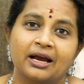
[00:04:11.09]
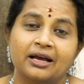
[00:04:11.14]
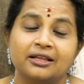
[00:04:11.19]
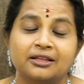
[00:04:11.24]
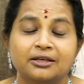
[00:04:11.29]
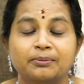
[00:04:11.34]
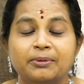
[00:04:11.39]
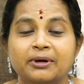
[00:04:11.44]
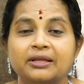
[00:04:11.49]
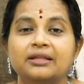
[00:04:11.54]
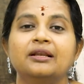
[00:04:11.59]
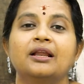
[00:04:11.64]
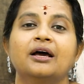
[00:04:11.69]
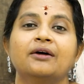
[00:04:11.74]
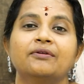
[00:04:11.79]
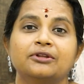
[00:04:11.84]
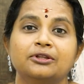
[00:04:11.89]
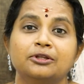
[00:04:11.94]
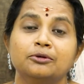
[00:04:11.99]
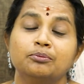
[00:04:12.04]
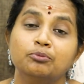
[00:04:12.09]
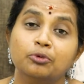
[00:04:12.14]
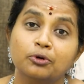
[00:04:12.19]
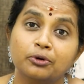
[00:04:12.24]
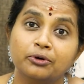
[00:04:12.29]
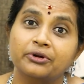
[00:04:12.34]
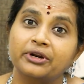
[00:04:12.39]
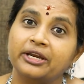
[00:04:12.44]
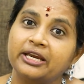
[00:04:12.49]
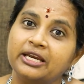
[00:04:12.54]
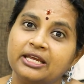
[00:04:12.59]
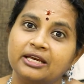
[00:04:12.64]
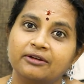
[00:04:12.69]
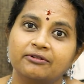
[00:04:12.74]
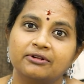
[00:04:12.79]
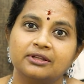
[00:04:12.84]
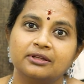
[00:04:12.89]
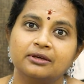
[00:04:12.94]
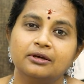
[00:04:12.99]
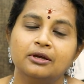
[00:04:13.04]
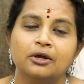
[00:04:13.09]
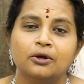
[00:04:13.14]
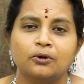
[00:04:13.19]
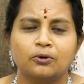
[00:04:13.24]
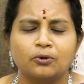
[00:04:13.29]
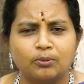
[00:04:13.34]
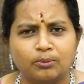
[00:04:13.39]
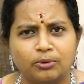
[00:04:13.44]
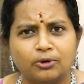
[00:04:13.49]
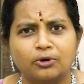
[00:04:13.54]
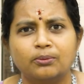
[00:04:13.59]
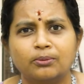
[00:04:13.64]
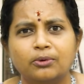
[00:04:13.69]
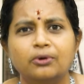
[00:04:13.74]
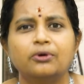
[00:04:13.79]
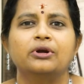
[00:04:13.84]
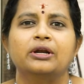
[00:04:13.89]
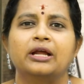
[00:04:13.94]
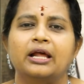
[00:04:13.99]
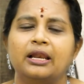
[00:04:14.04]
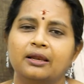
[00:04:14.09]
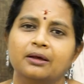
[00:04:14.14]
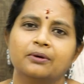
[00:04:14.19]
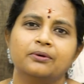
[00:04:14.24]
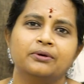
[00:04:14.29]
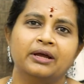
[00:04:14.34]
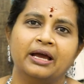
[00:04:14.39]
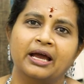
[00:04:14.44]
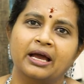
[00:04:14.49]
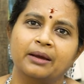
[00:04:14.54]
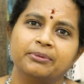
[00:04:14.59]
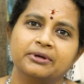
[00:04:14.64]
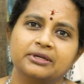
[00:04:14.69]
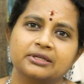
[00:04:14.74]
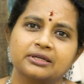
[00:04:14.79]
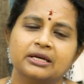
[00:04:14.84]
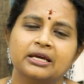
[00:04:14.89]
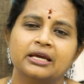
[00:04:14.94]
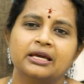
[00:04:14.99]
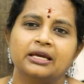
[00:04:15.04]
அதுக்கு பதிலாக வந்து புக் ரீடிங் வந்து ரொம்ப ரொம்ப ஒரு நல்ல ஒரு ஹேபிட்